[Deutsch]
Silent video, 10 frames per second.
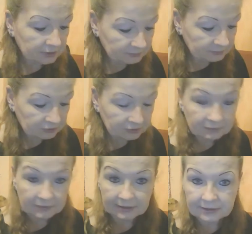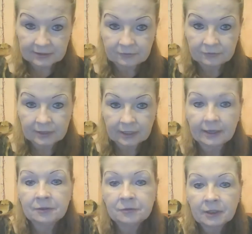nämlich euch mal erzählen, wie
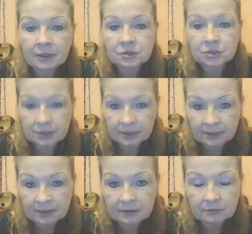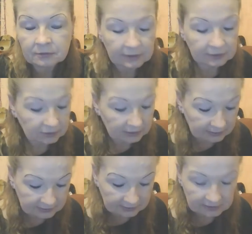einfach, schnell also das
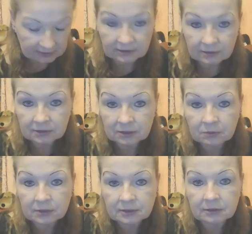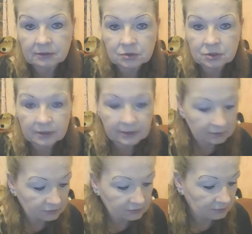hat ja nicht lange gedauert, das
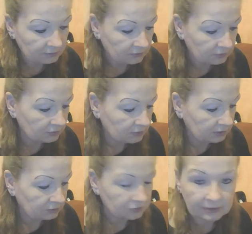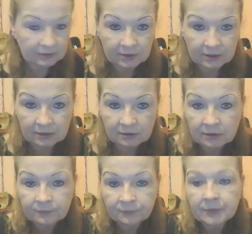Ausschneiden ähm, und hier zusammennähen.
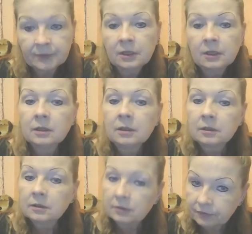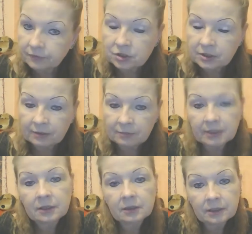Wie schnell man
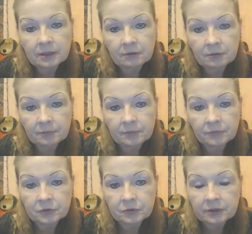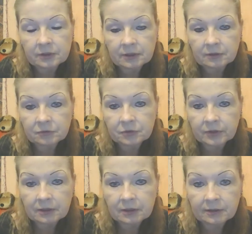dann ähm, für sich dann, für
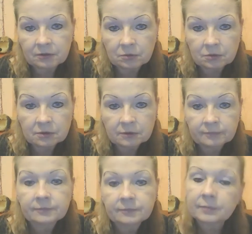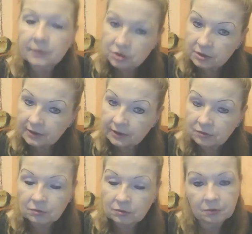seinen kleinen Hund, mal schnell einen
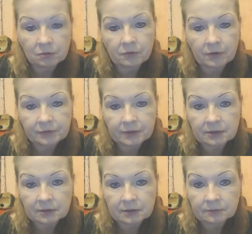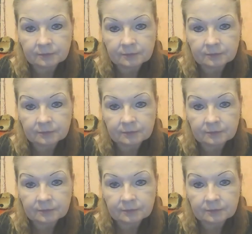Hundepullover fertig hat.